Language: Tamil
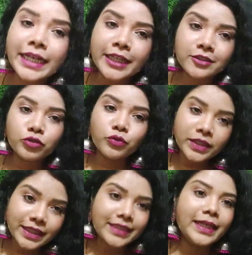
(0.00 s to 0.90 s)
நெக்ஸ்ட்டும்
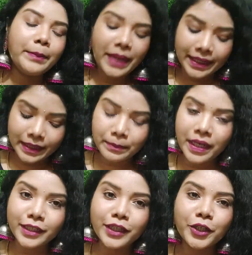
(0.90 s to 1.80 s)
வந்து இதே பேட்டர்ன்
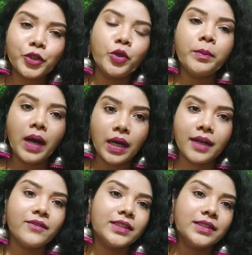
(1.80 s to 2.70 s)
மாதிரி தான் இருக்கும்
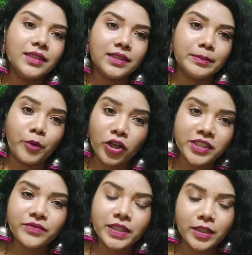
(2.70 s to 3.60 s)
ஆனா வந்து அது
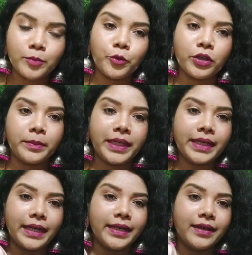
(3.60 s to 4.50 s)
பார்ட்டி வியருக்கு போடுற மாதிரி
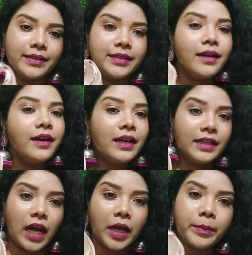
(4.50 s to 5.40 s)
கிடையாது
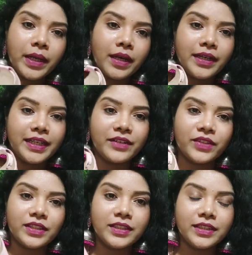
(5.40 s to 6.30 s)
நார்மலா நீங்க
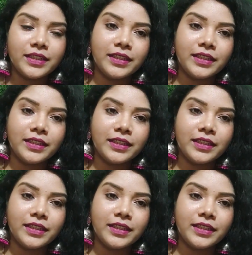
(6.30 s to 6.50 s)
வந்து